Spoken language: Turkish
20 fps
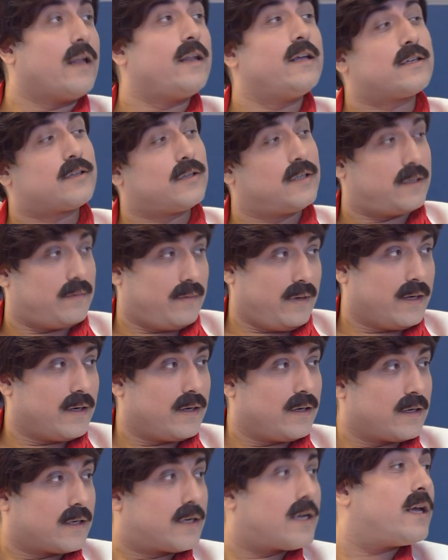Tanıyorsun değil
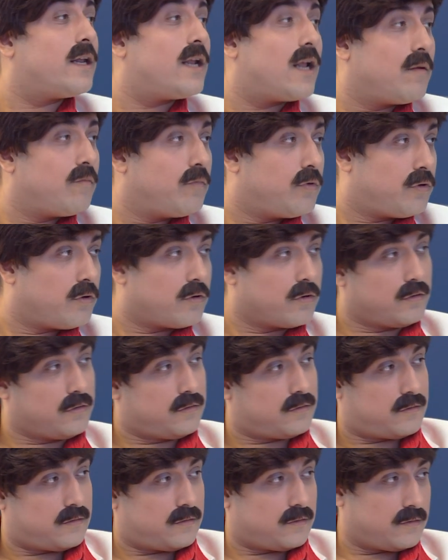mi? Genel
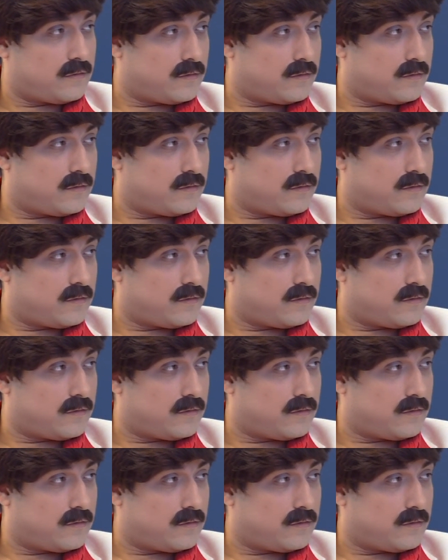müdürünüz.